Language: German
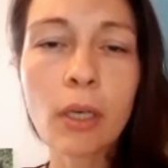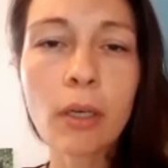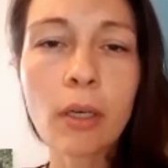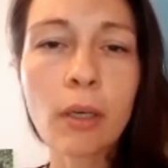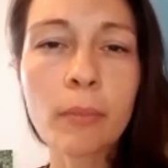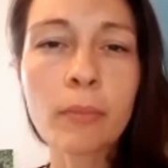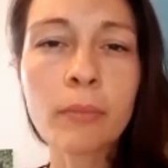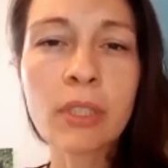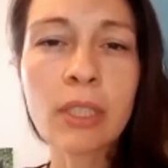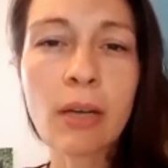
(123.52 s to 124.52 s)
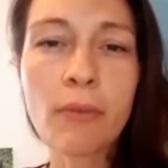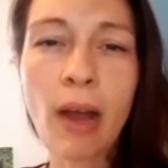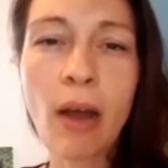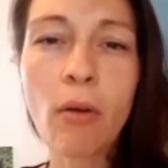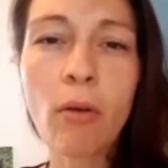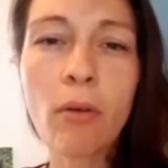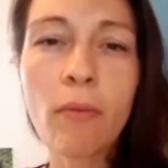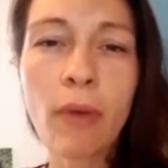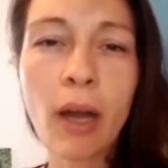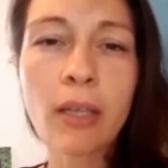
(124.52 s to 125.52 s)
Ähm, die
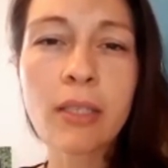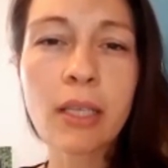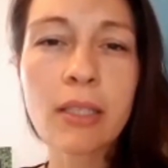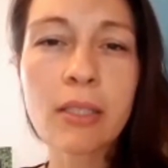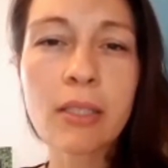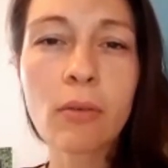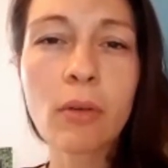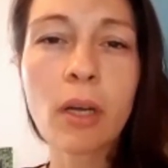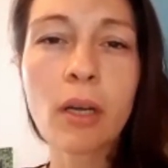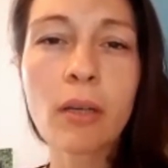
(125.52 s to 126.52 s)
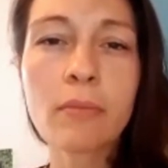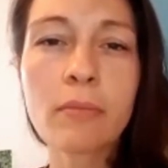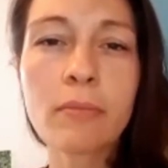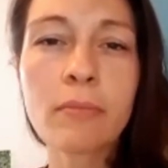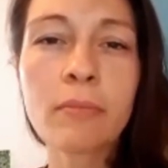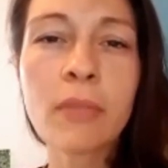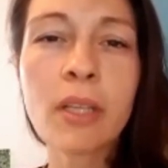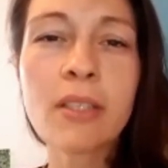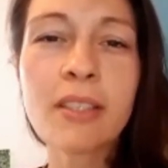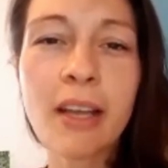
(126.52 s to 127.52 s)
Erfahrung war, dass dadurch
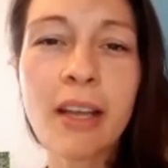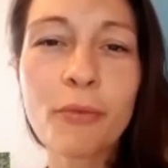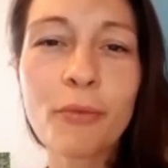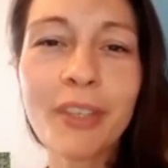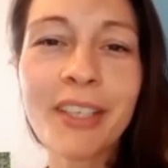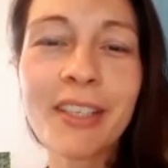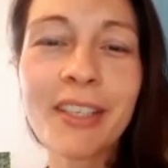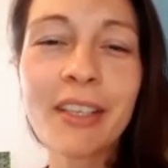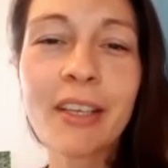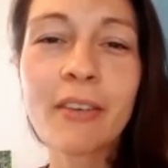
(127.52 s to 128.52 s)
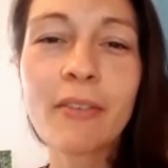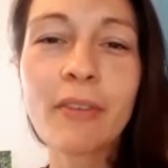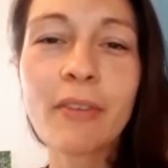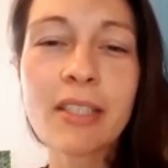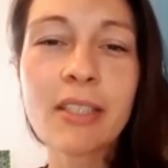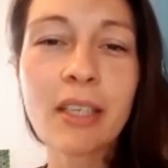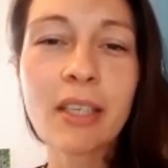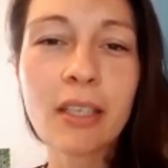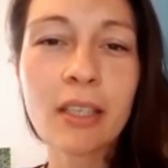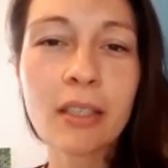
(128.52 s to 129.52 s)
sehr viel, was
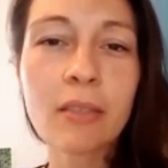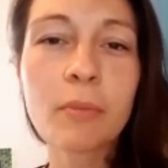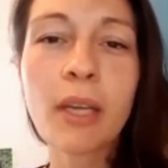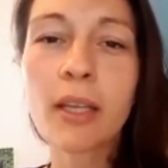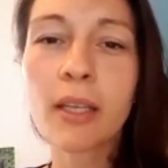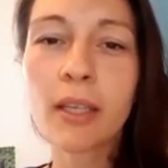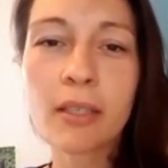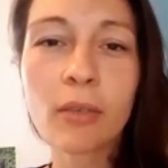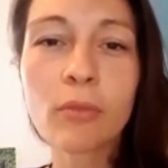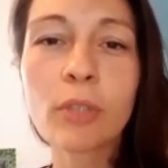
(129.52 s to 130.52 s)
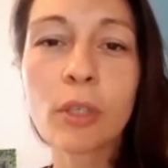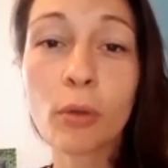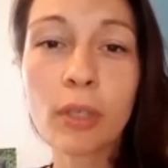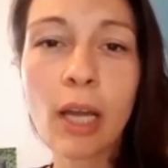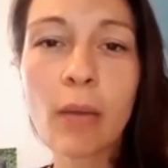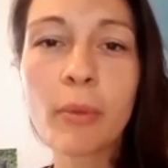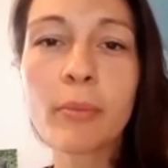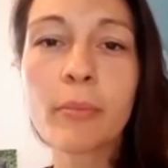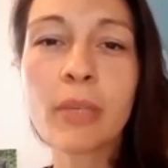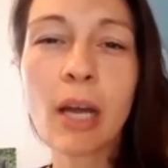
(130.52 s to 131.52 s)
ich in meiner Kindheit unterdrückt habe,
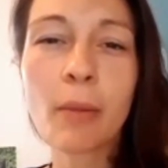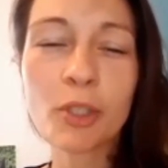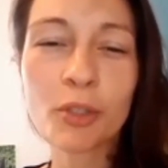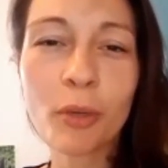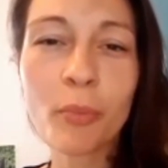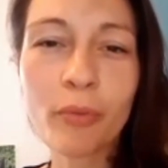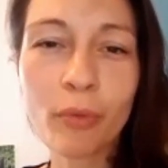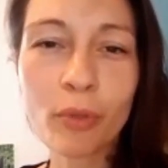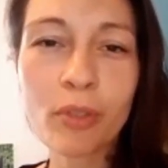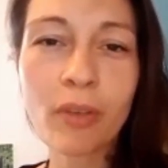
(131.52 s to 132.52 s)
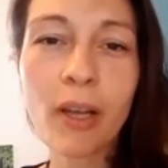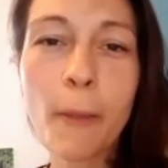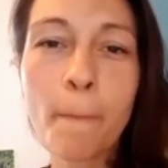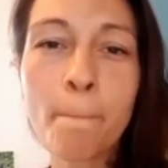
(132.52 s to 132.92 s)
mir aber schon bewusst war,